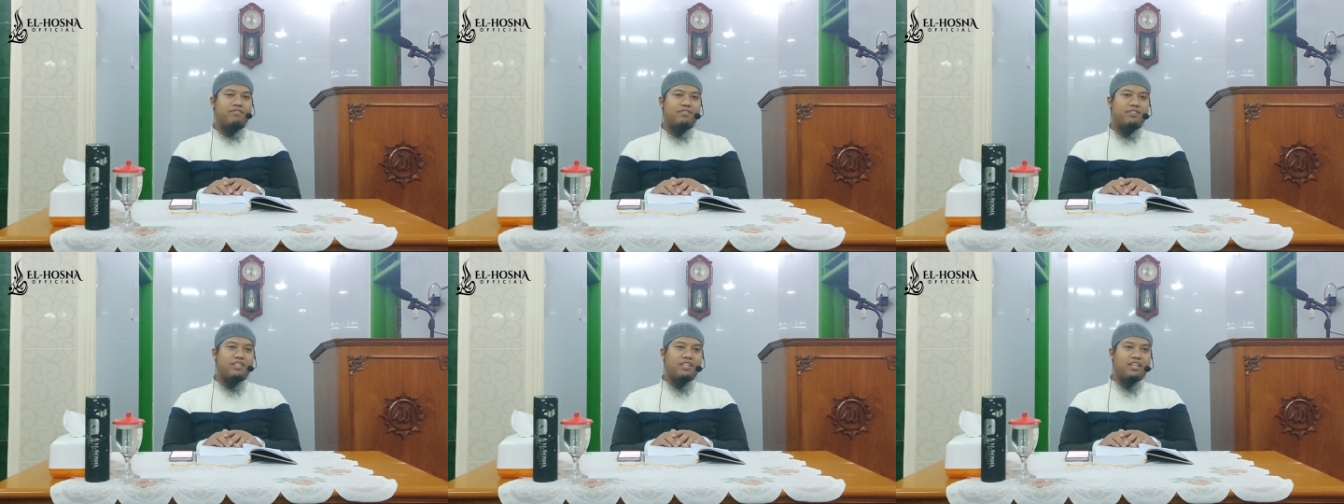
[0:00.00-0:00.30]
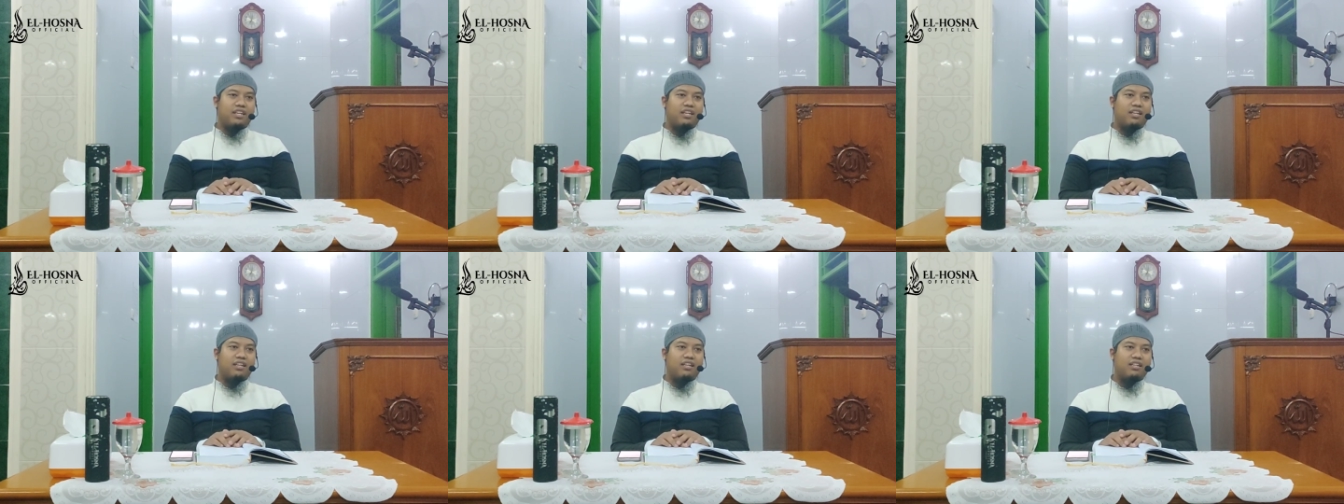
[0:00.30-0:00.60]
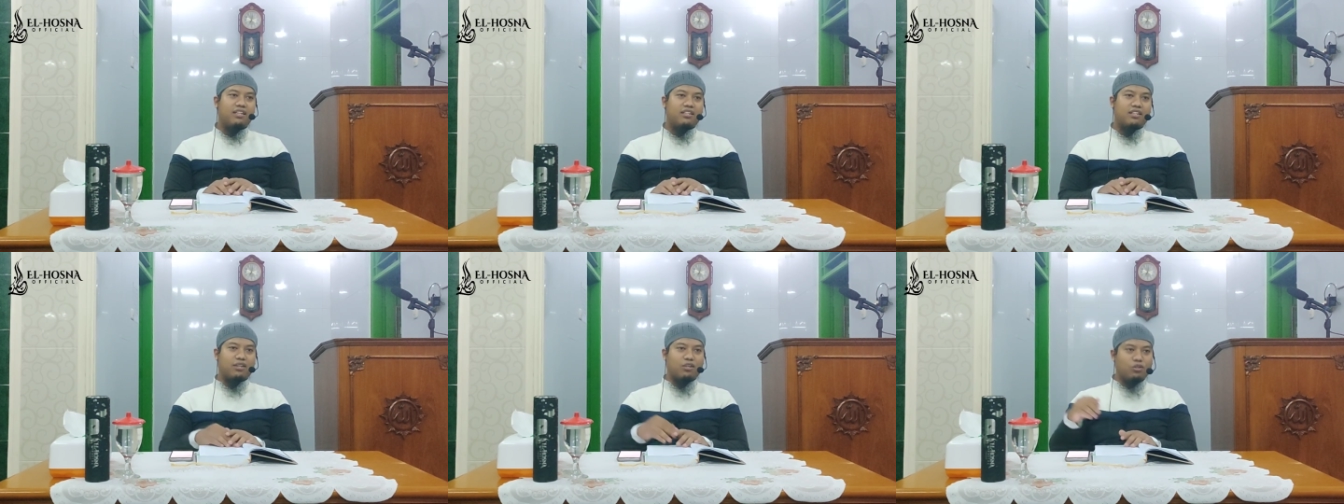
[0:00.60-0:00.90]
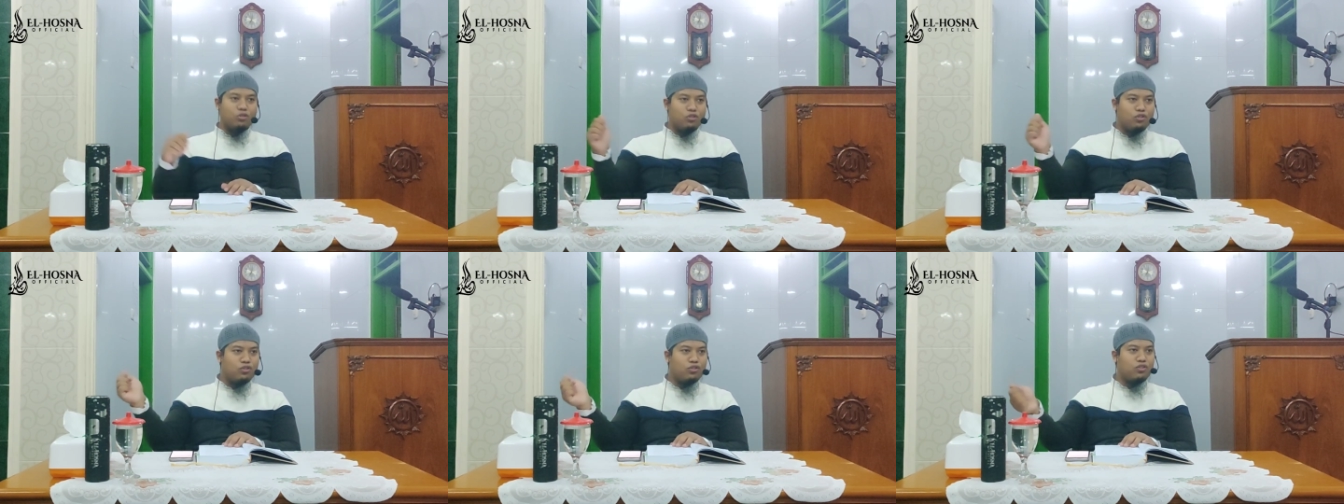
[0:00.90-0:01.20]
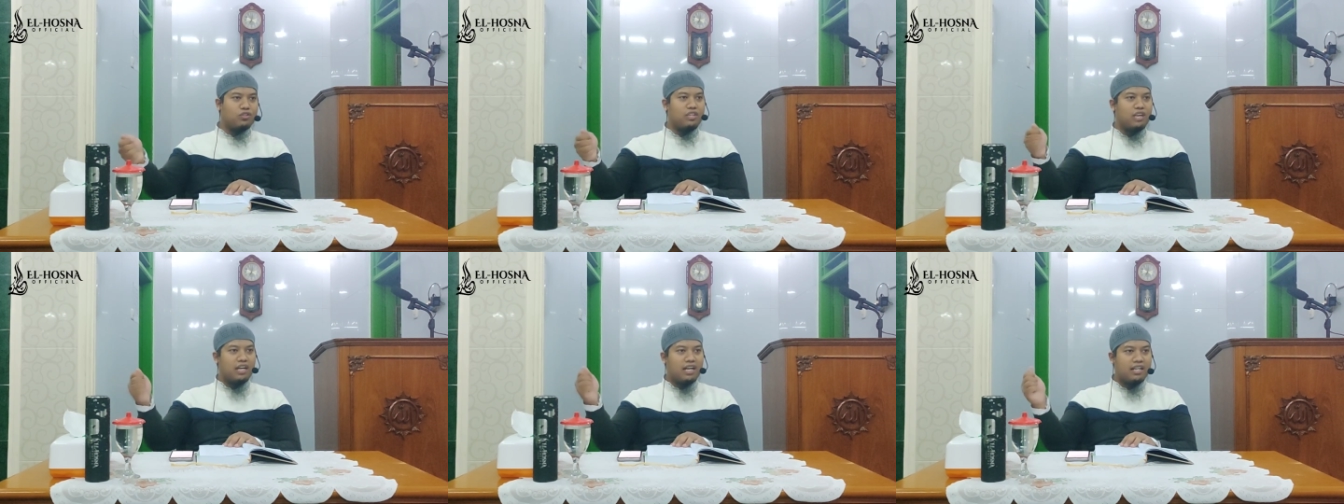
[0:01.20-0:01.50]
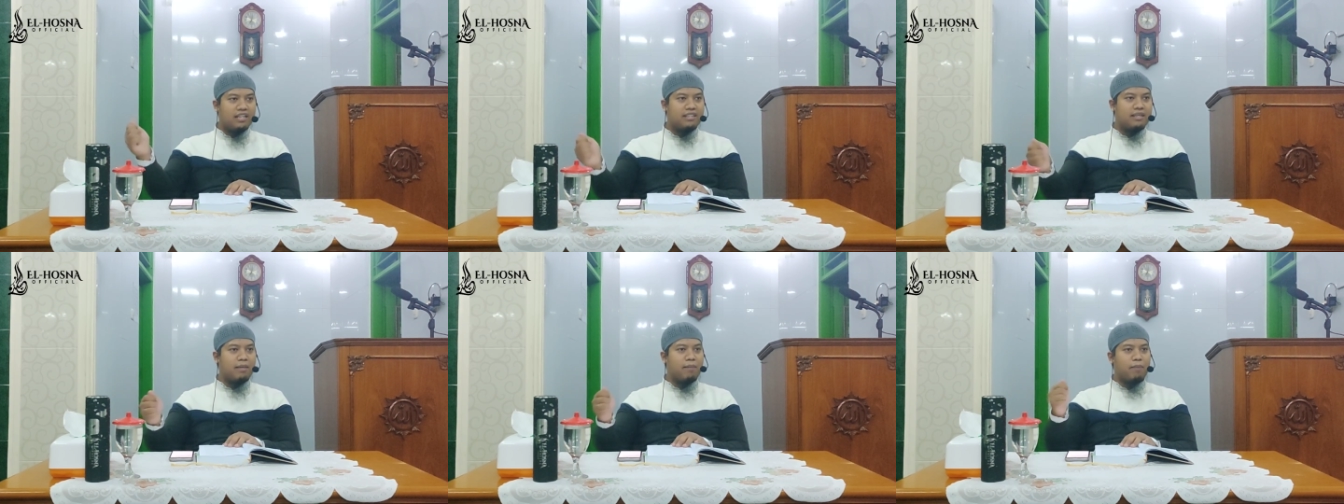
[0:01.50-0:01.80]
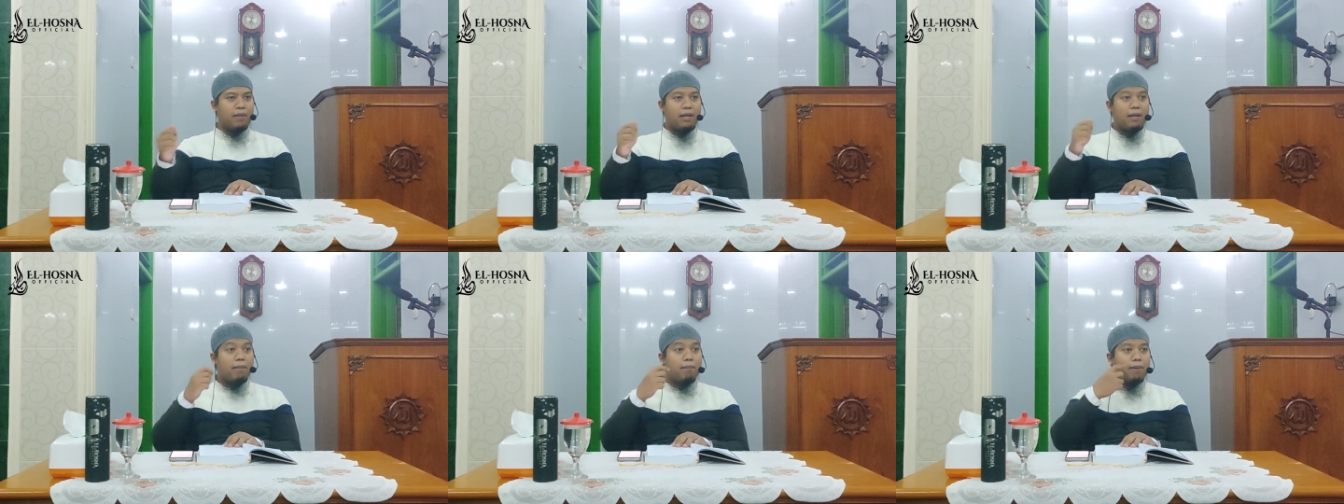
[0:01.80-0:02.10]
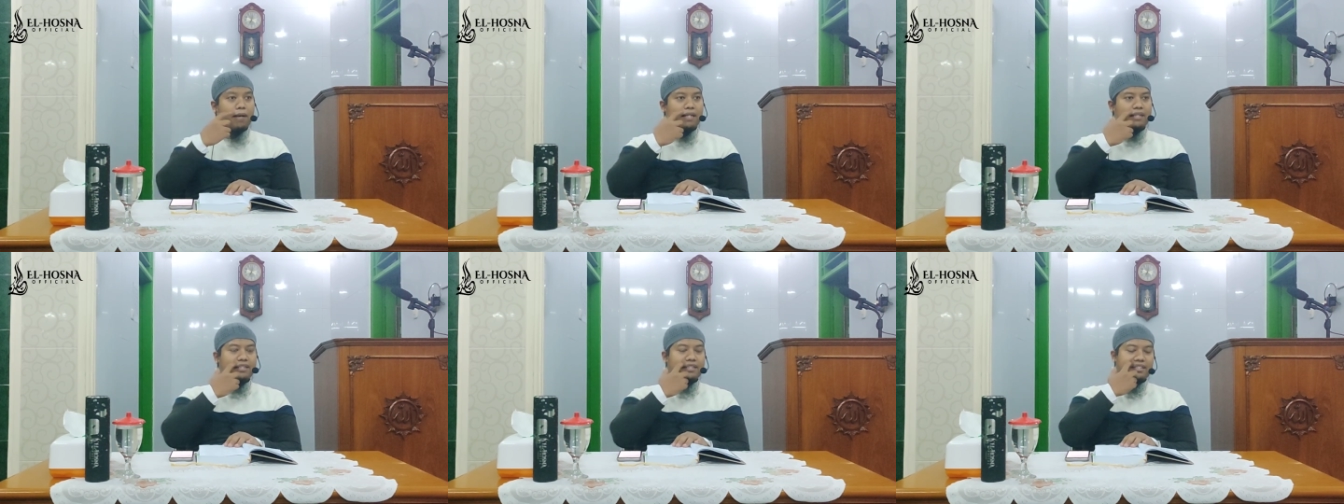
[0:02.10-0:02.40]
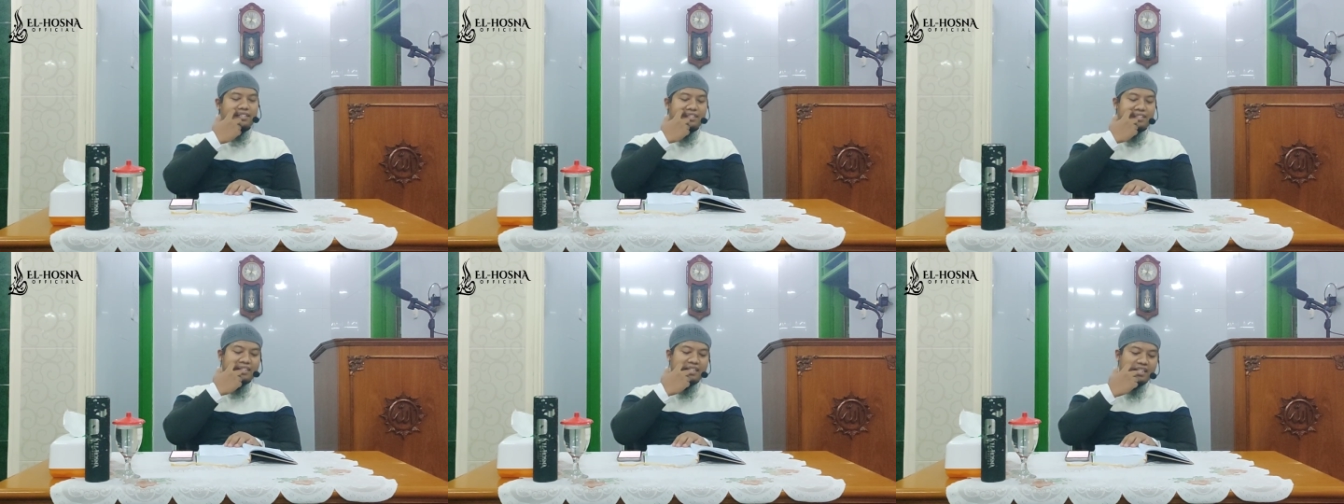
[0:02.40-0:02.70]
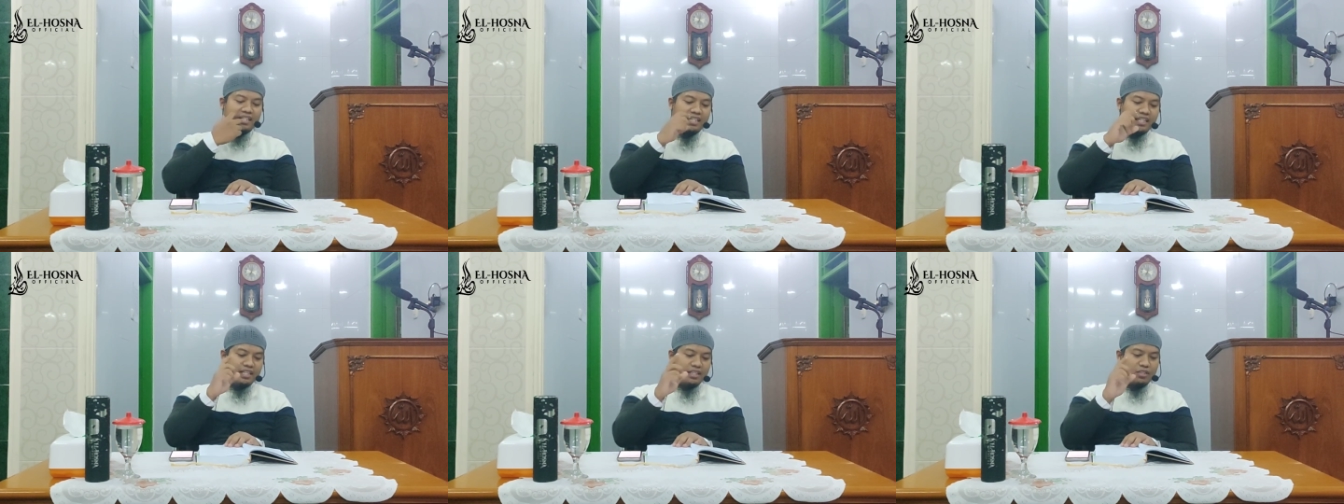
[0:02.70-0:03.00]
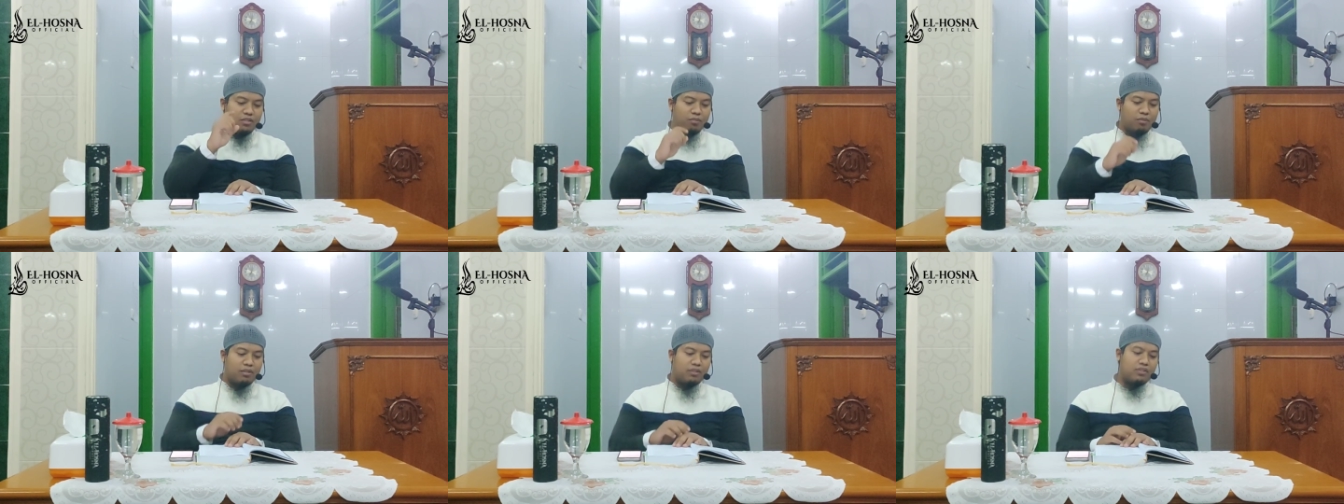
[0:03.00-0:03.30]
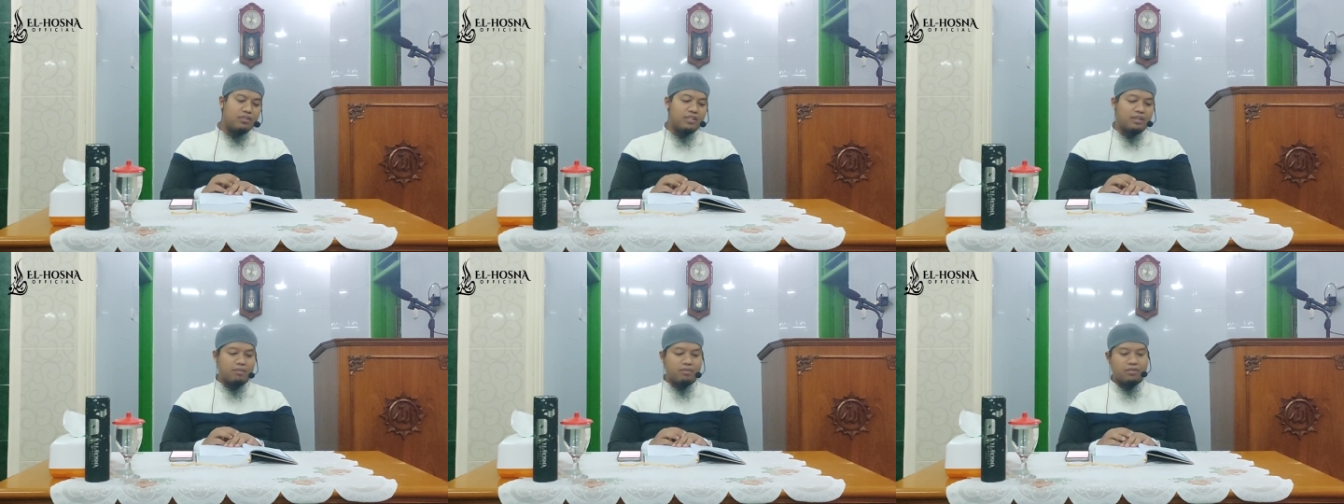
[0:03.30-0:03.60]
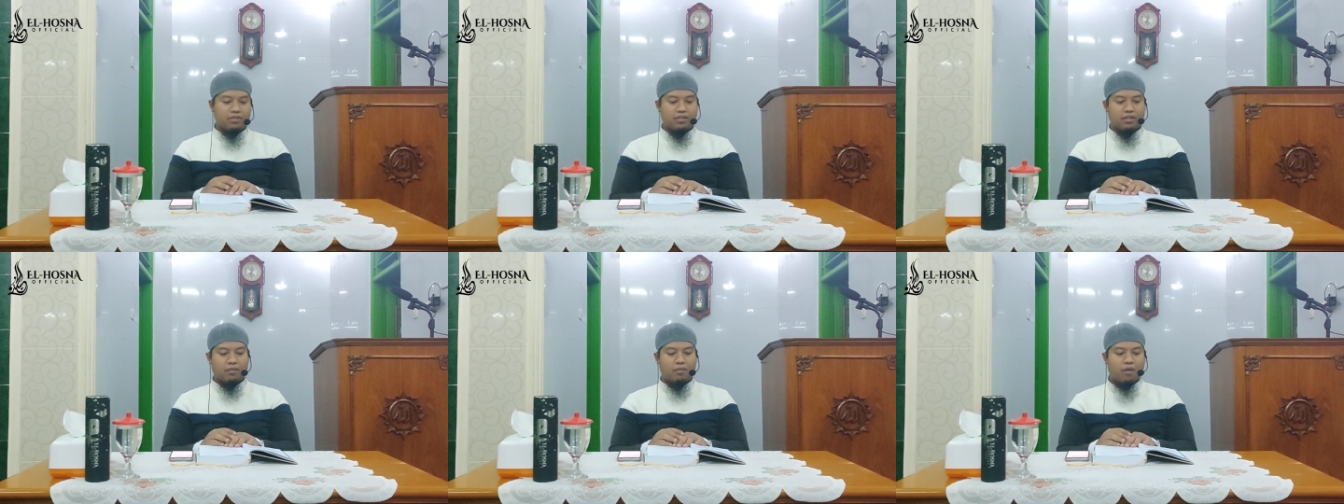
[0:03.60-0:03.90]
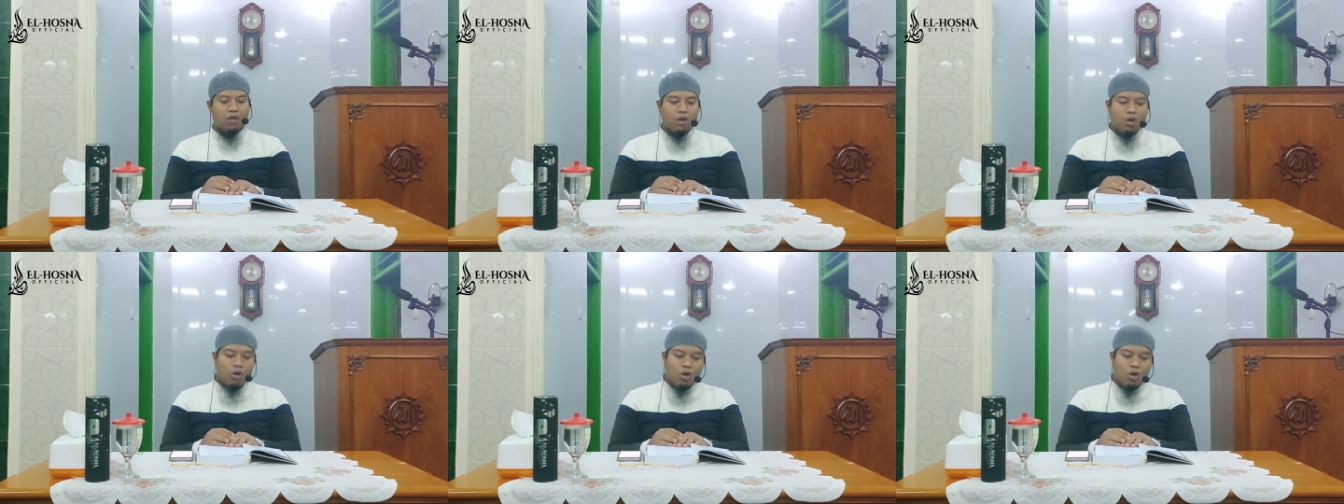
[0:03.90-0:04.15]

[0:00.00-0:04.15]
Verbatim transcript: ya terus jangan sampai lepas itu maksud Nabi Wasallam